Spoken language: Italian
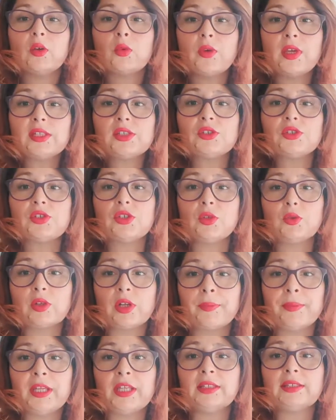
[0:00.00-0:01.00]
Questo
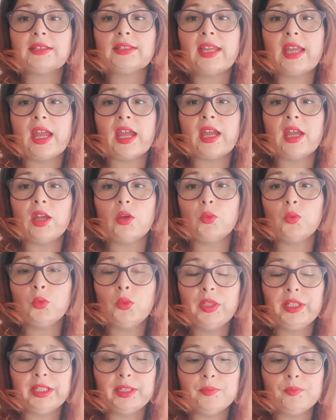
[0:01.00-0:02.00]
sicuramente è
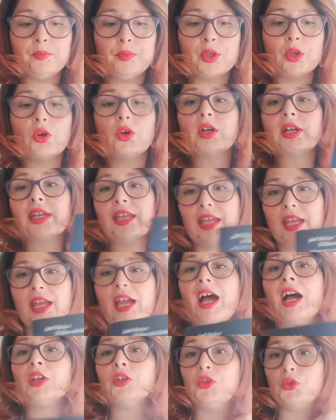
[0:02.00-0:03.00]
un libro che
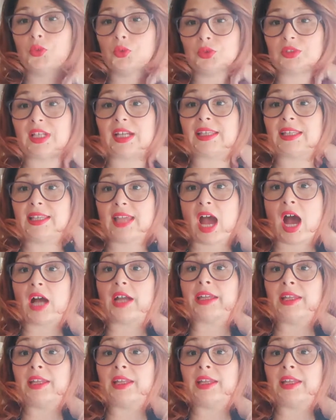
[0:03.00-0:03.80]
aiuta chi ha